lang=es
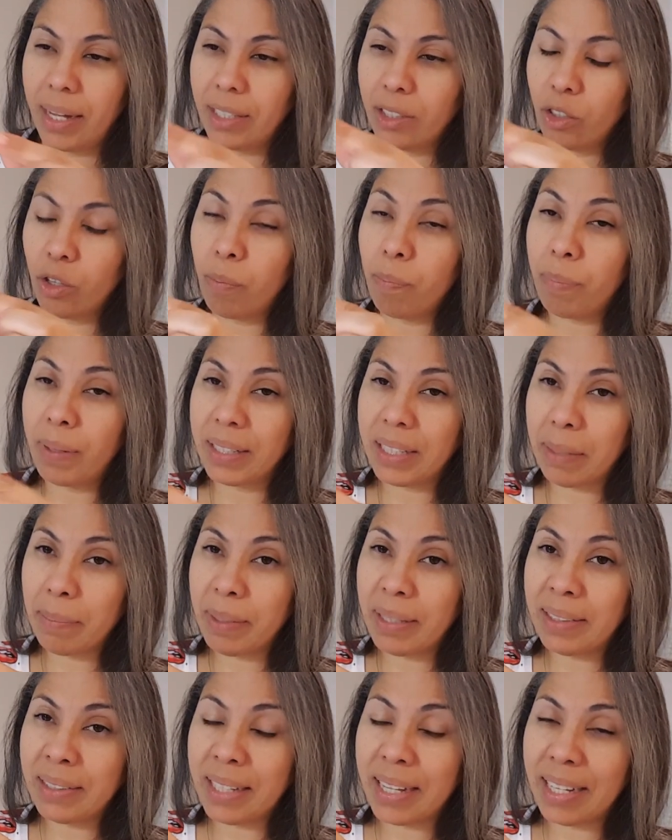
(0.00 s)
es
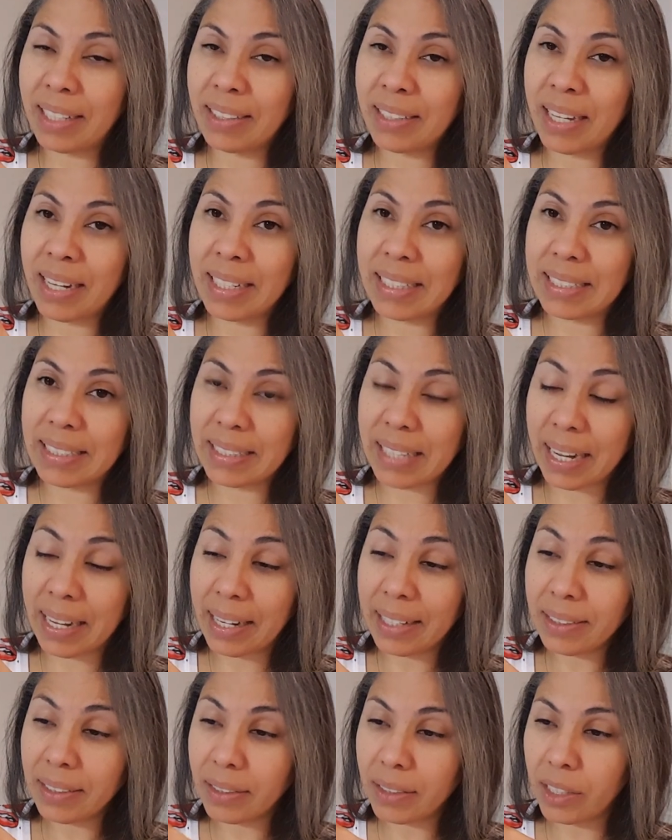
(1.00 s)
completamente hecha en
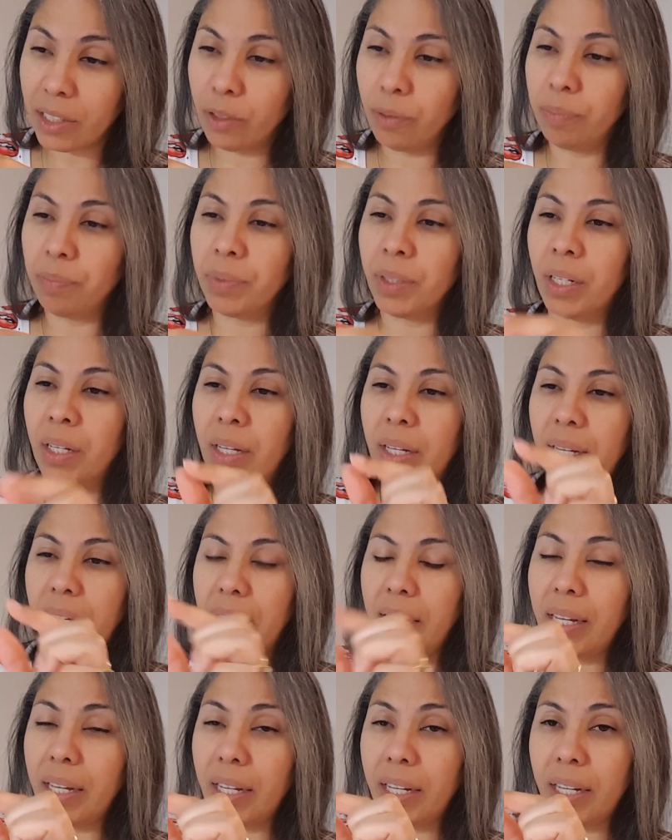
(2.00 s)
style steel.
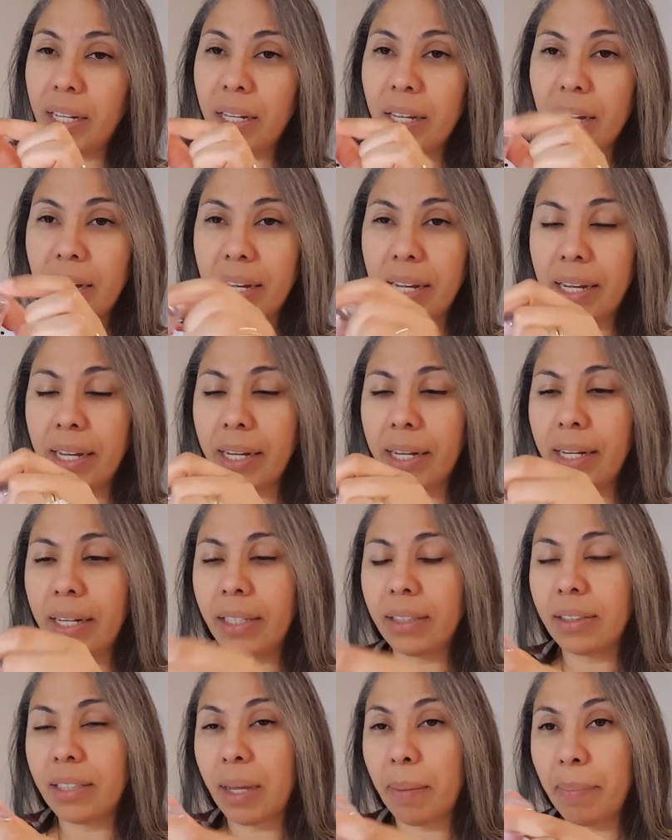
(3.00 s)
Y
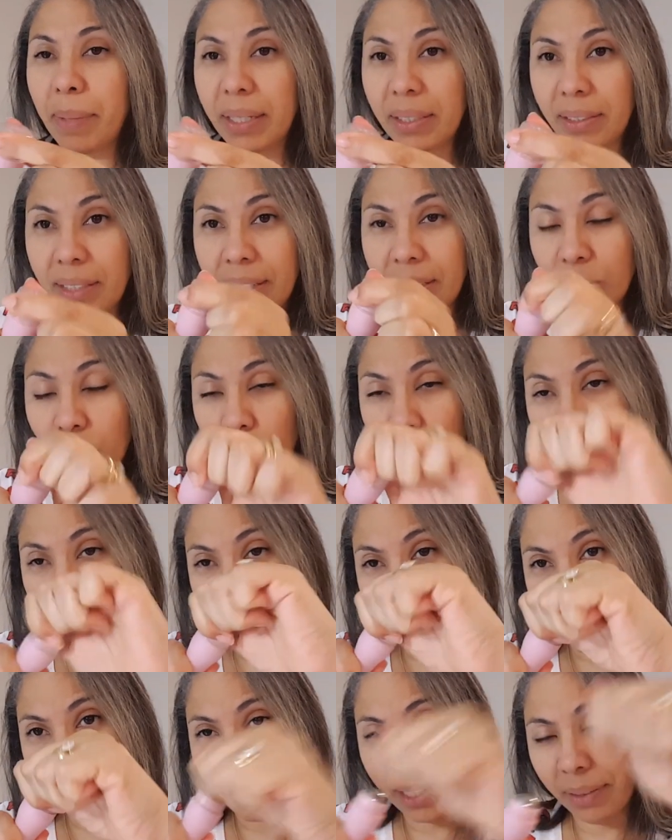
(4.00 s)
eh, también tiene su
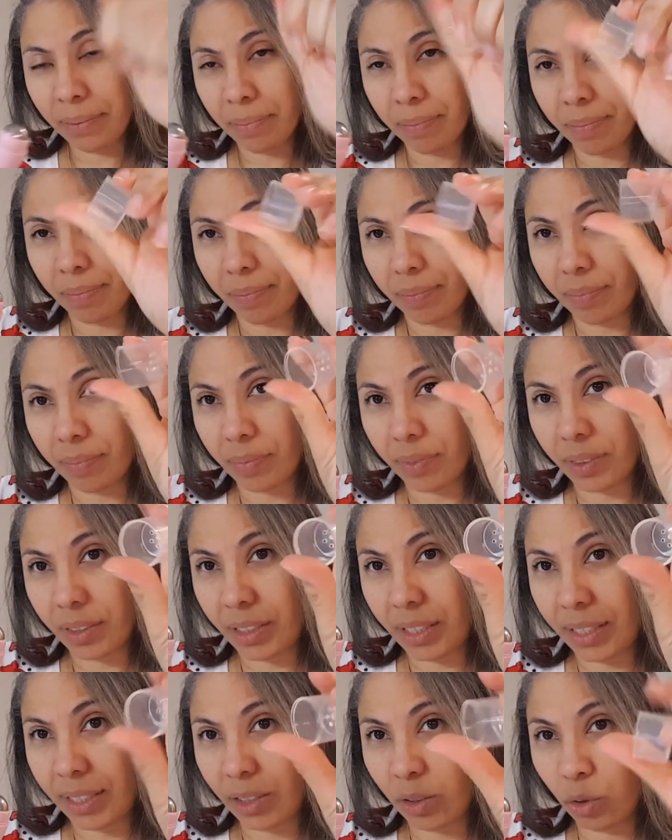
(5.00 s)
tapita,
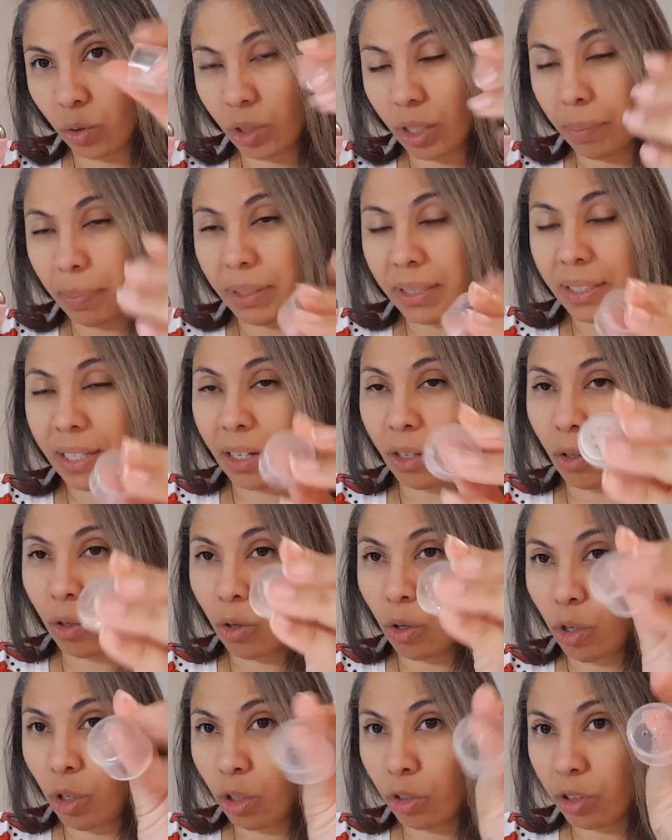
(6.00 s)
tiene su tapita
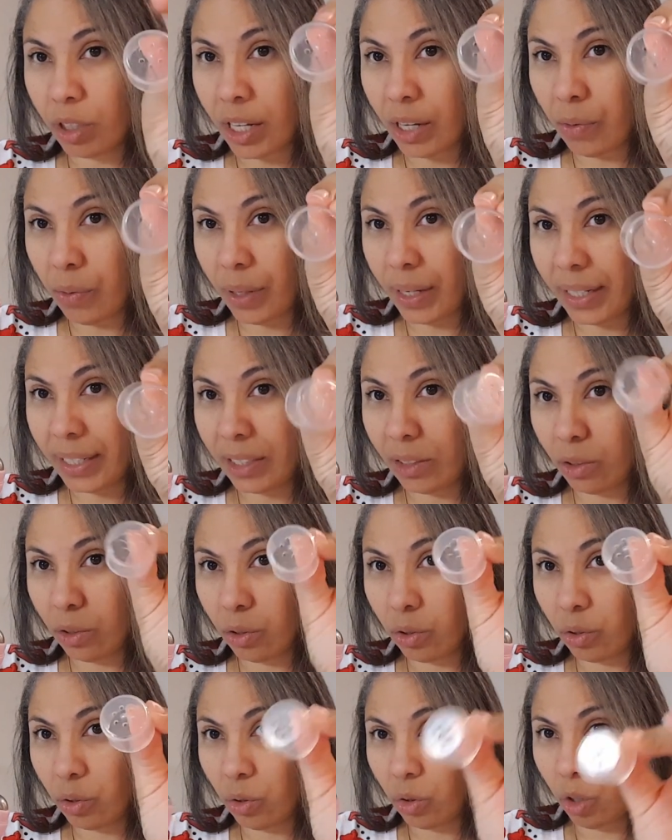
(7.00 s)
con los
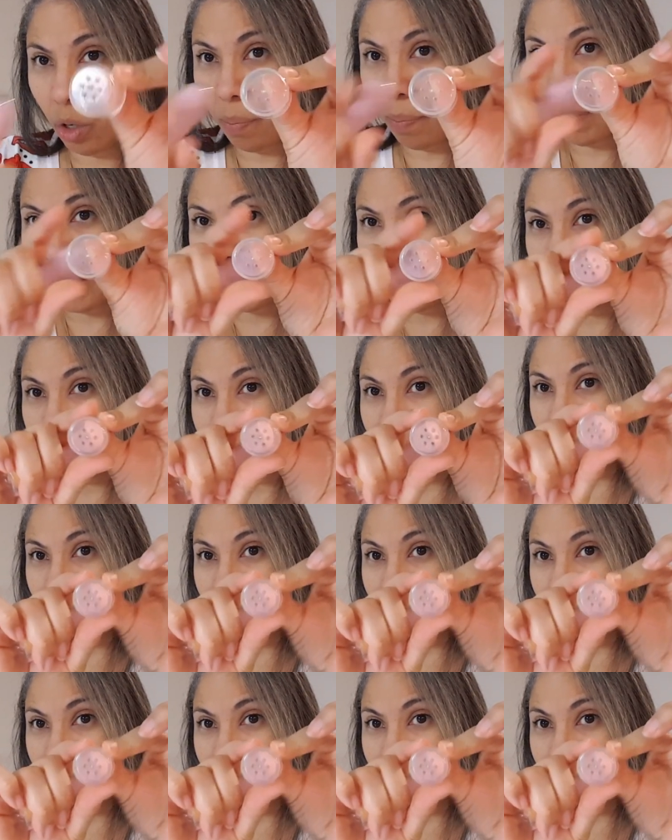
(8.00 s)
agujeritos normal,